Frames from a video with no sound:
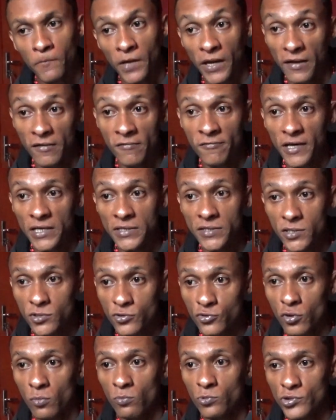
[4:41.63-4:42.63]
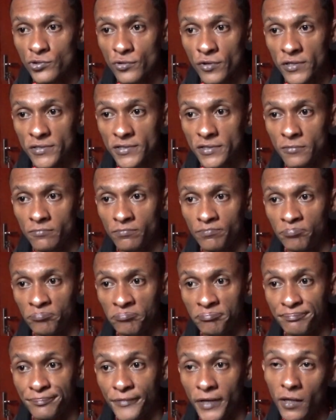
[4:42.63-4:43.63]
Quem faz isso somos nós.
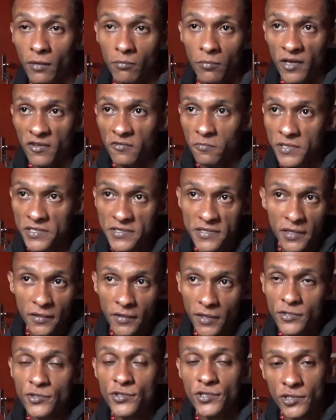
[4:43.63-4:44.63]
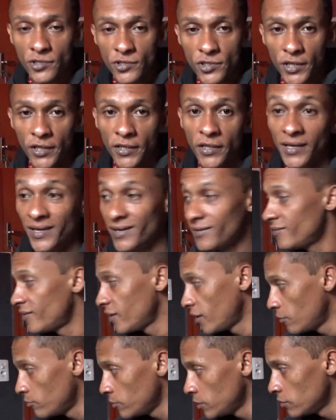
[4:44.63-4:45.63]
E mesmo assim tem gente ainda que
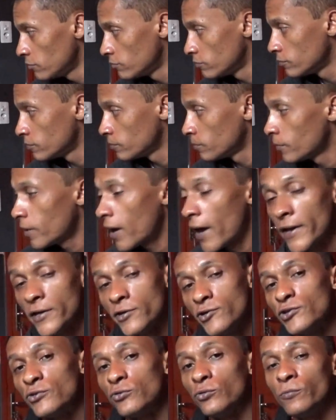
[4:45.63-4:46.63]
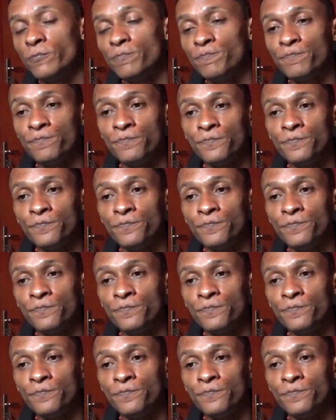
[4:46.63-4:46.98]
teme a Exu.